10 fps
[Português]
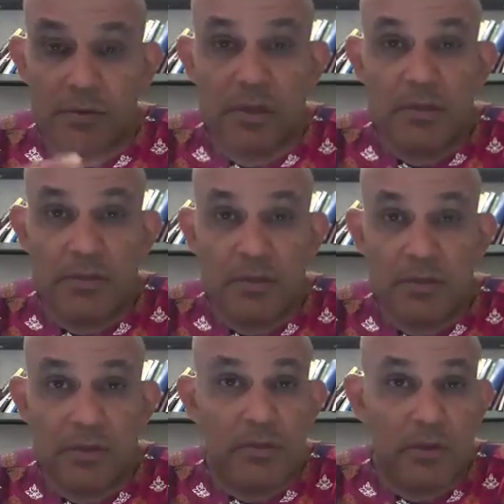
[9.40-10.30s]
feitos,
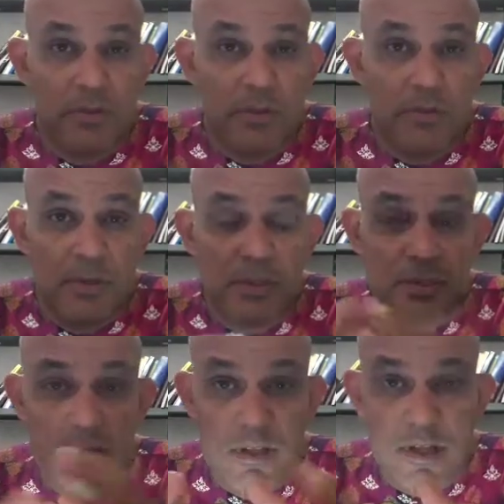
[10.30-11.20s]
desenvolvidos pela
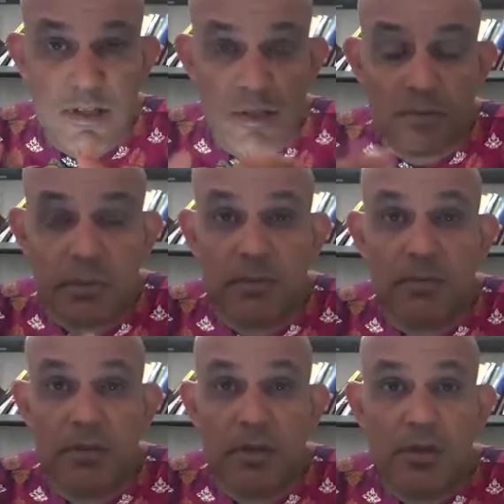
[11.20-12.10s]
sociedade civil
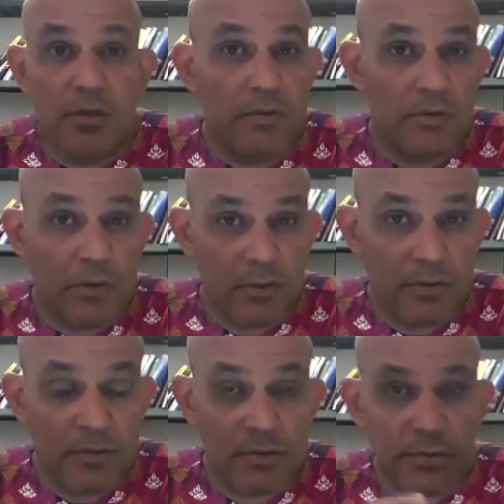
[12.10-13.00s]
e os
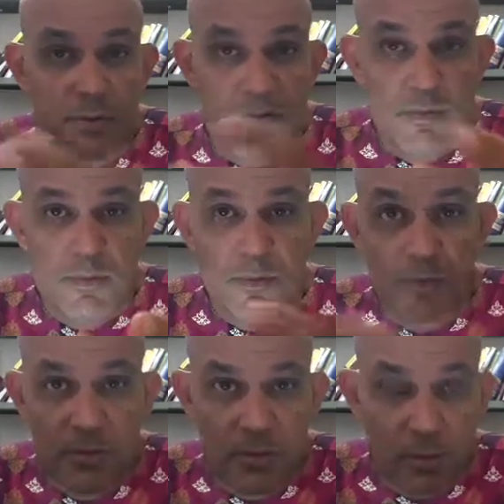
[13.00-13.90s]
fóruns desenvolvidos pelo
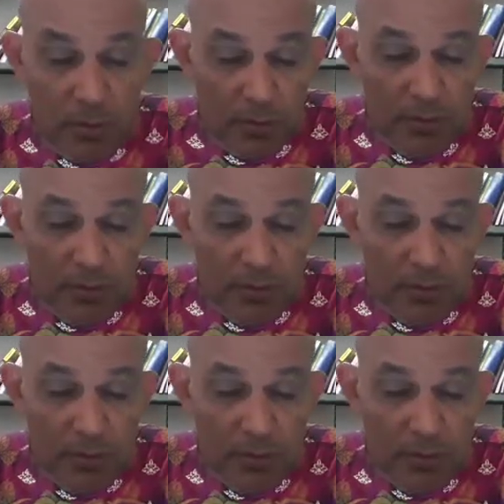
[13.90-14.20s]
poder público.